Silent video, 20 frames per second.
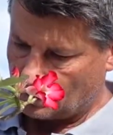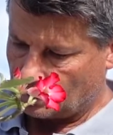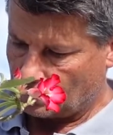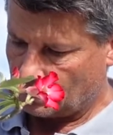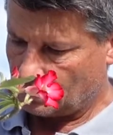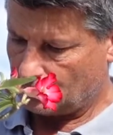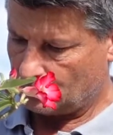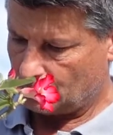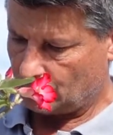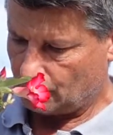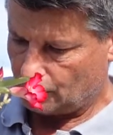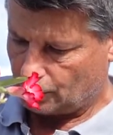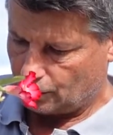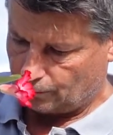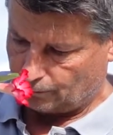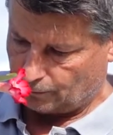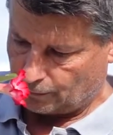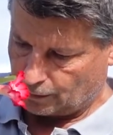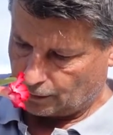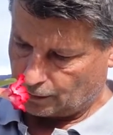
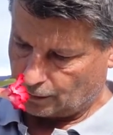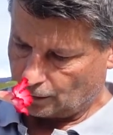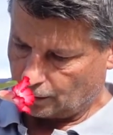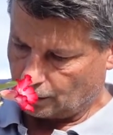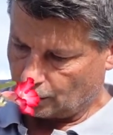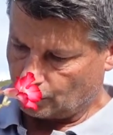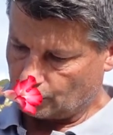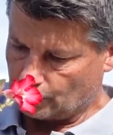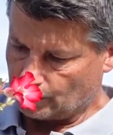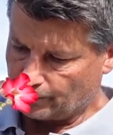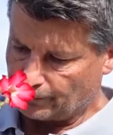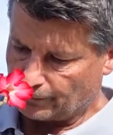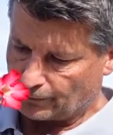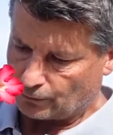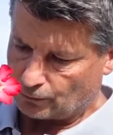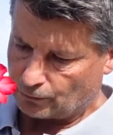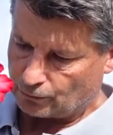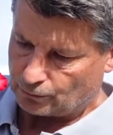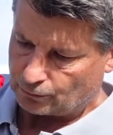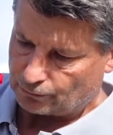alors, mais en même
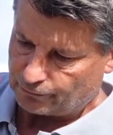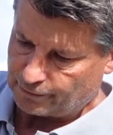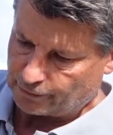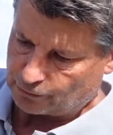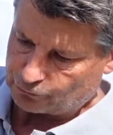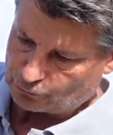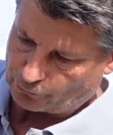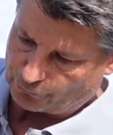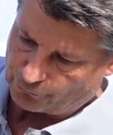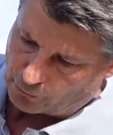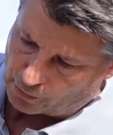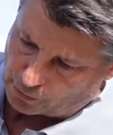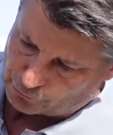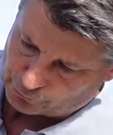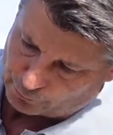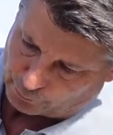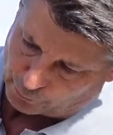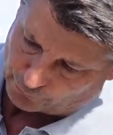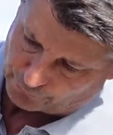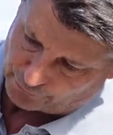temps, dès que je vois,
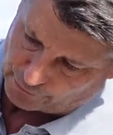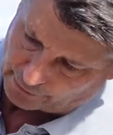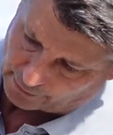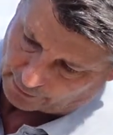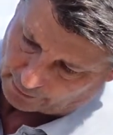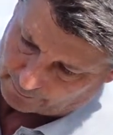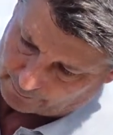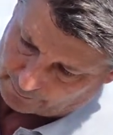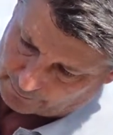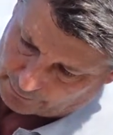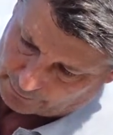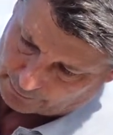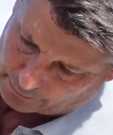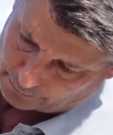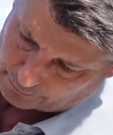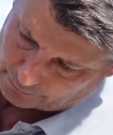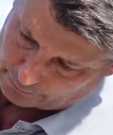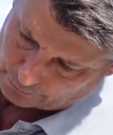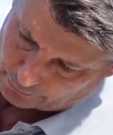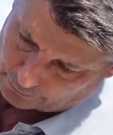j'en profite, hein,
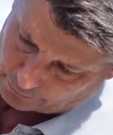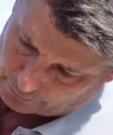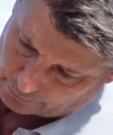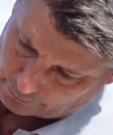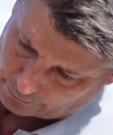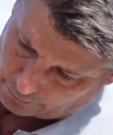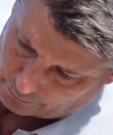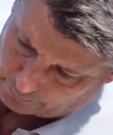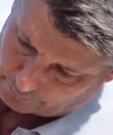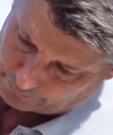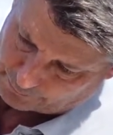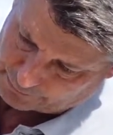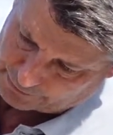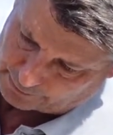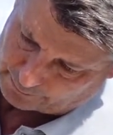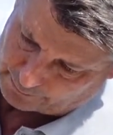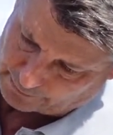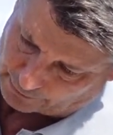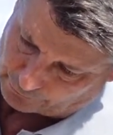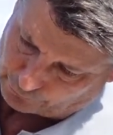
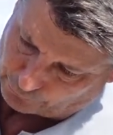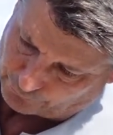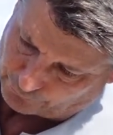c'est bien de